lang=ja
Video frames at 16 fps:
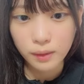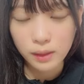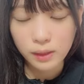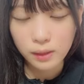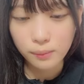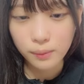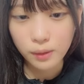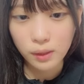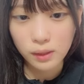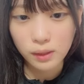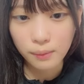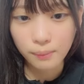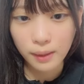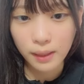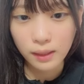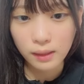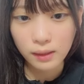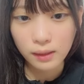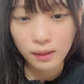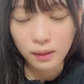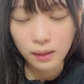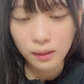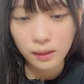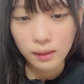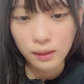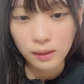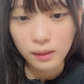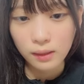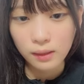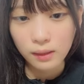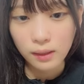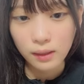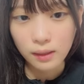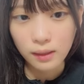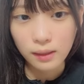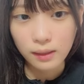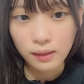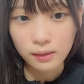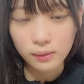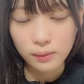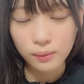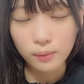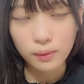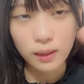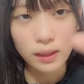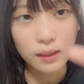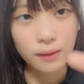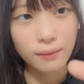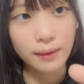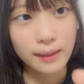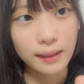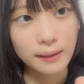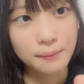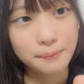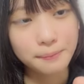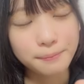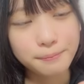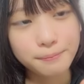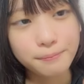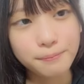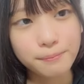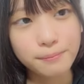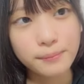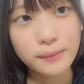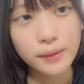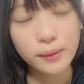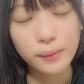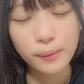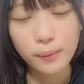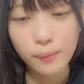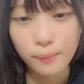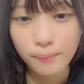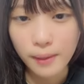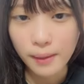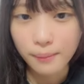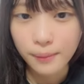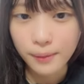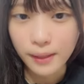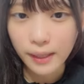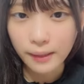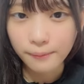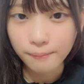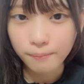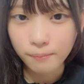いつもより狭いからその立てばねちょっと危ない